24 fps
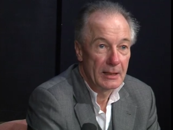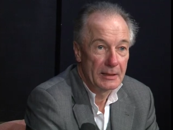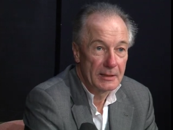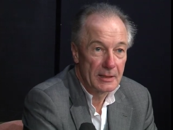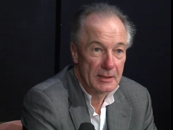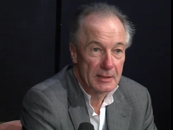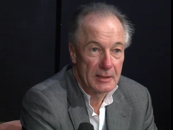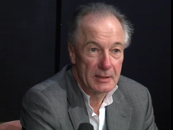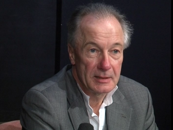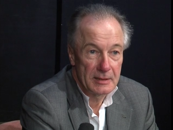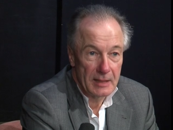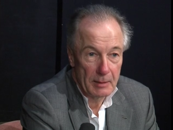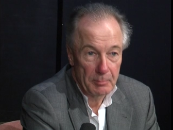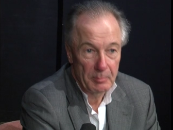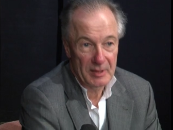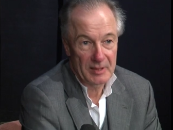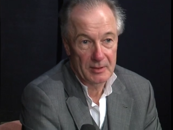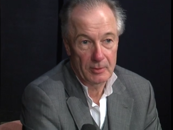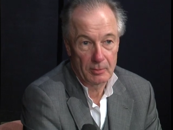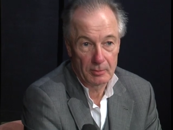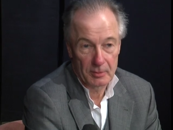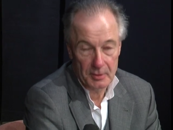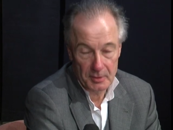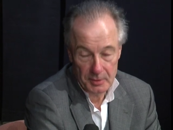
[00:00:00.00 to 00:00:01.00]
Das ist ein
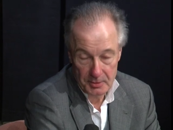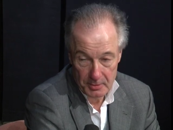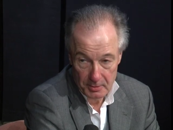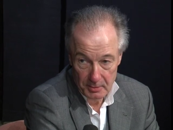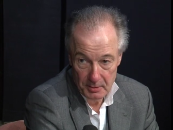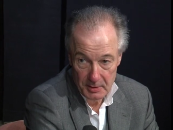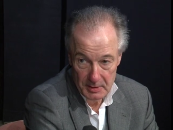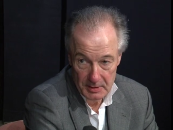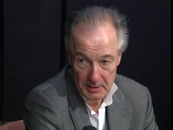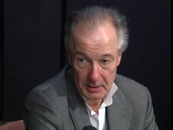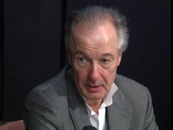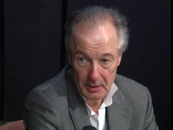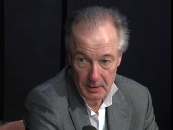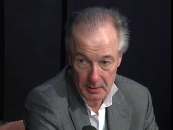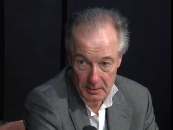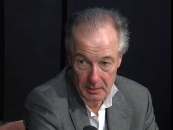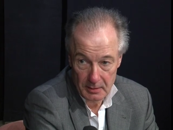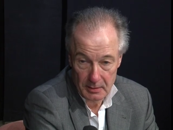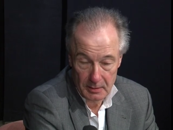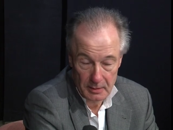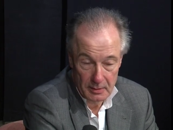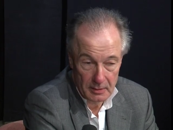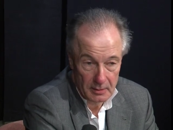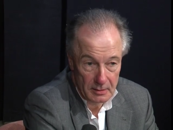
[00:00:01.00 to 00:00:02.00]
besonders schönes
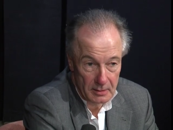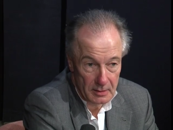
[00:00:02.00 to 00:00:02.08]
Theater hier.